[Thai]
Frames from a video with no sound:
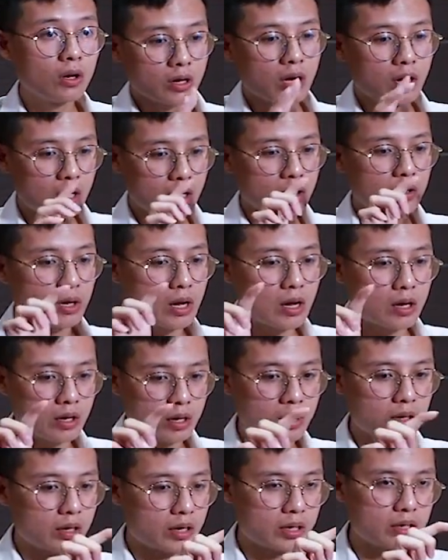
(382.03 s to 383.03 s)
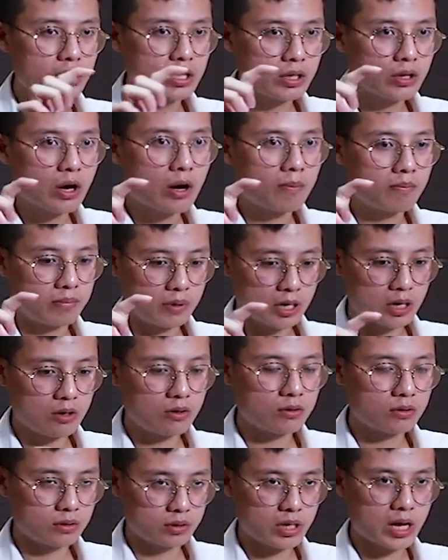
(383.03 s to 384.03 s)
อ่าอ่างั้นขี้ก๊อป แล้ว
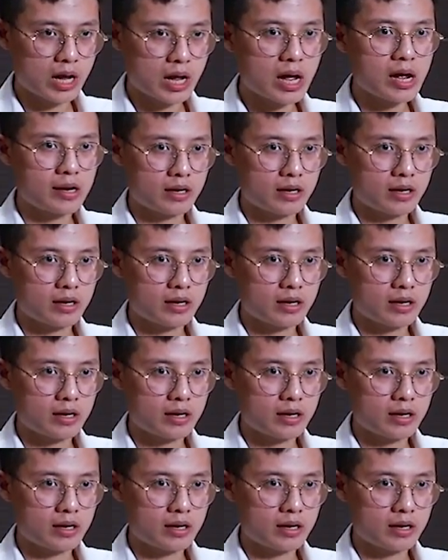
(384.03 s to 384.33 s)
เนี่ย